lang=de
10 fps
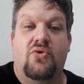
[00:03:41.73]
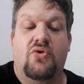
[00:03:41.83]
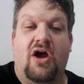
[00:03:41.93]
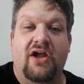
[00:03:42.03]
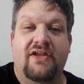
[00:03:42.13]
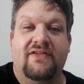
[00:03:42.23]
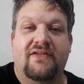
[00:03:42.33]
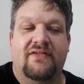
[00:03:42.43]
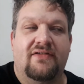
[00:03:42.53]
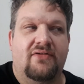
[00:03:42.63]

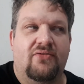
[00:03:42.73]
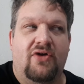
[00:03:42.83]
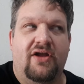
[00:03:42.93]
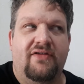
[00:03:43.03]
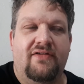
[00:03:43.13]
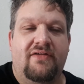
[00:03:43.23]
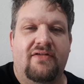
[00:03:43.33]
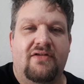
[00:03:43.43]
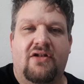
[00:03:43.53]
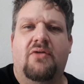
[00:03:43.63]
Rises. Rises?
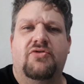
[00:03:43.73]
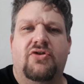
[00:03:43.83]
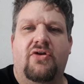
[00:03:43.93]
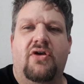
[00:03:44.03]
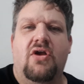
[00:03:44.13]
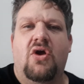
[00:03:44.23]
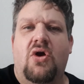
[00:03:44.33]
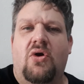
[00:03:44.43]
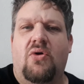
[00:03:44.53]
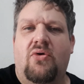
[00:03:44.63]
Ich glaube schon.
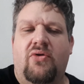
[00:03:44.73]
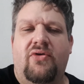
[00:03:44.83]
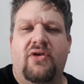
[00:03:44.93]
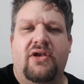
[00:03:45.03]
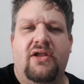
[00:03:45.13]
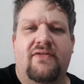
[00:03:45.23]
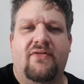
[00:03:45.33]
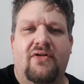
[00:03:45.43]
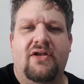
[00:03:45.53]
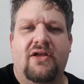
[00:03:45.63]
Und das
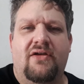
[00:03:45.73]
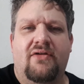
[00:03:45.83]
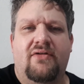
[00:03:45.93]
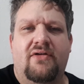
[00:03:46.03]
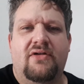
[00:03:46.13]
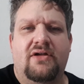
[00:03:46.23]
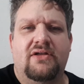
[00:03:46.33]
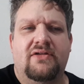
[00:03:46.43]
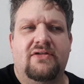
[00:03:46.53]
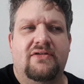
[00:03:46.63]
soll ja
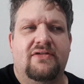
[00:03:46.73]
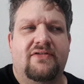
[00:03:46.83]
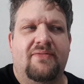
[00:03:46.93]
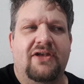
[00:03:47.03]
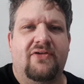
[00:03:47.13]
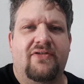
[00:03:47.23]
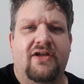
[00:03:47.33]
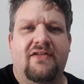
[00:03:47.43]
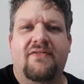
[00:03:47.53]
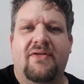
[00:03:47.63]
äh,
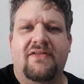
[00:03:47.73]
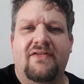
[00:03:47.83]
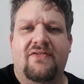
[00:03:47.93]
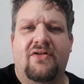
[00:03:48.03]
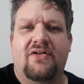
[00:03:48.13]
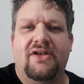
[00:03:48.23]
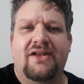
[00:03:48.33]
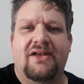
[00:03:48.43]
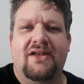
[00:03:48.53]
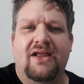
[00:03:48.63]
2021 sollen
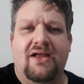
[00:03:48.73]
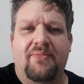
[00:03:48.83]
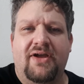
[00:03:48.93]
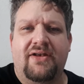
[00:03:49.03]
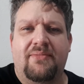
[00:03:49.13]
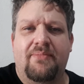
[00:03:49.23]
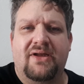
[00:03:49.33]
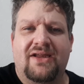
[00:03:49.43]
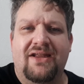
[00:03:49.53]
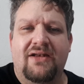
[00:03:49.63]
die Dreharbeiten
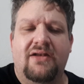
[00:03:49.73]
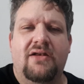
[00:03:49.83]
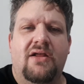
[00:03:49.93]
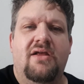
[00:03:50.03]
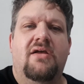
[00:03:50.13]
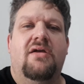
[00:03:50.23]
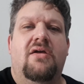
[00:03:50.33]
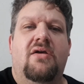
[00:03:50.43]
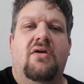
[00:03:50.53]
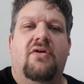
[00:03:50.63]
beginnen.
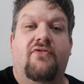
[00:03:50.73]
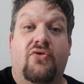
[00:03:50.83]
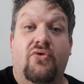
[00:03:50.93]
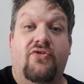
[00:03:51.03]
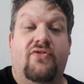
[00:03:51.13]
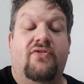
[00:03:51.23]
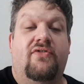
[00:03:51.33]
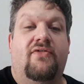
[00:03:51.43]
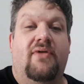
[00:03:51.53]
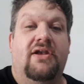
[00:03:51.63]

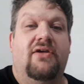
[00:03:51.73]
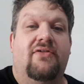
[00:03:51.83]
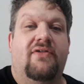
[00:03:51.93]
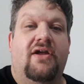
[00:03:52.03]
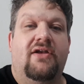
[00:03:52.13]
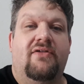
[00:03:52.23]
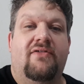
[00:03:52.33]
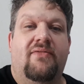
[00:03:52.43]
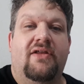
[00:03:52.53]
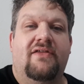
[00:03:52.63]
Frühestens
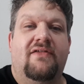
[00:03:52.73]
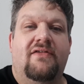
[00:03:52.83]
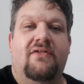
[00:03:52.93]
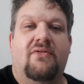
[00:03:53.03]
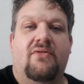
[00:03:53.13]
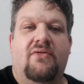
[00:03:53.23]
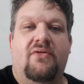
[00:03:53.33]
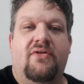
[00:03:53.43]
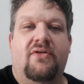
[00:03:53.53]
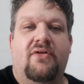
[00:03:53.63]
2021.
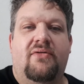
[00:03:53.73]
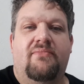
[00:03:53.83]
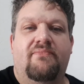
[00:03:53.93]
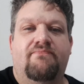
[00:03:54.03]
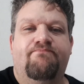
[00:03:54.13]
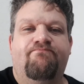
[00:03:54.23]
Und ähm,